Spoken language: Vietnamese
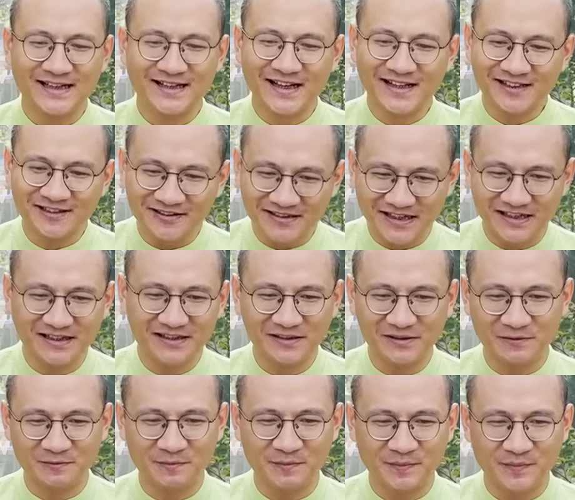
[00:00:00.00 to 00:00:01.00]
cách thứ nhất
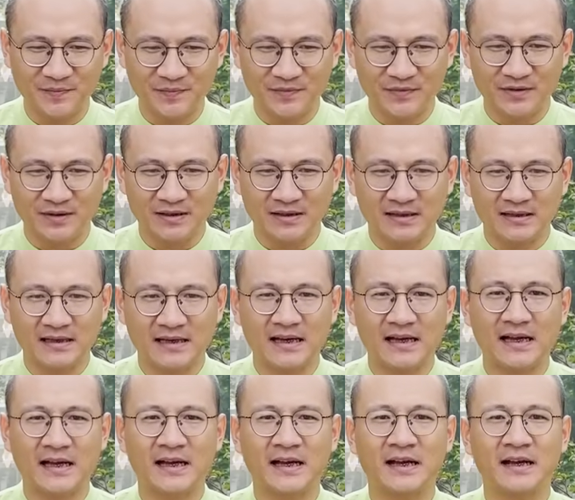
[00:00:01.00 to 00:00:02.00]
đó
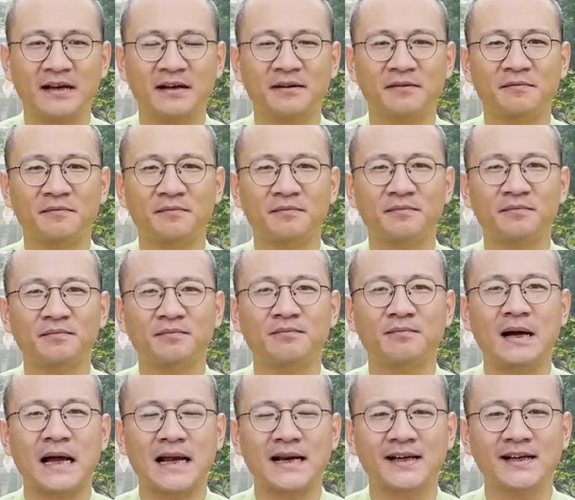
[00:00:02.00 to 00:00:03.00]
là
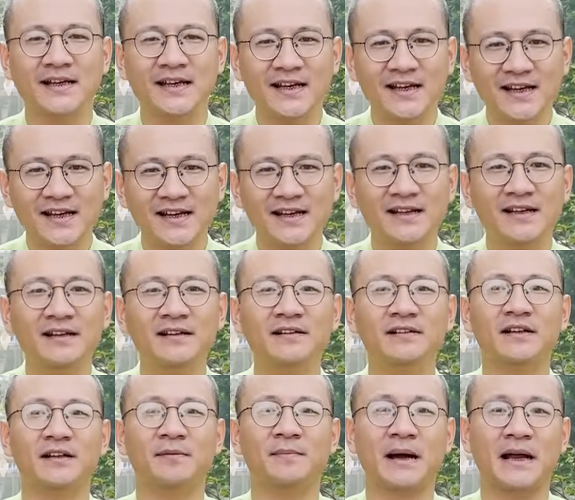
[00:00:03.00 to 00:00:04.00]
bạn nghĩ đến cái
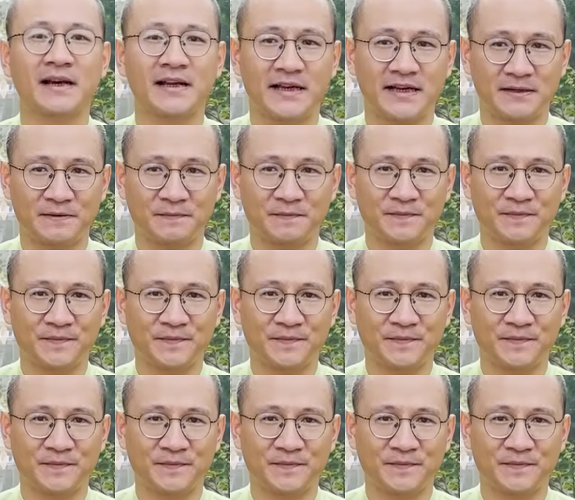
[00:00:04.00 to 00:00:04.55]
người bạn ghét